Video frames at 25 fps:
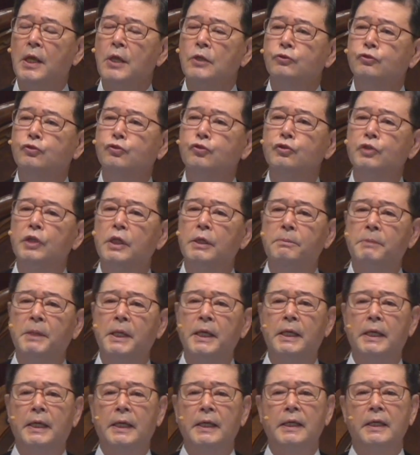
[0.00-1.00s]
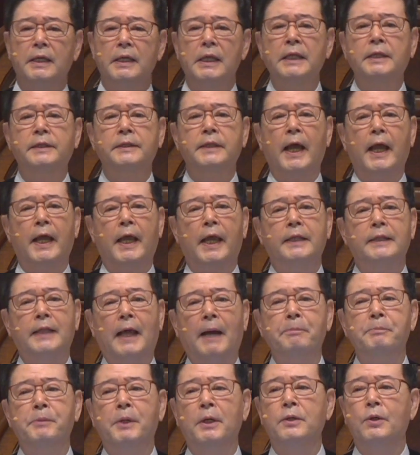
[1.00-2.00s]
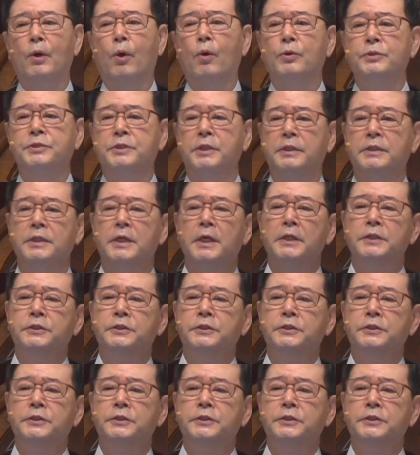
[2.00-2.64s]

주님이 이 땅에 남겨놓으신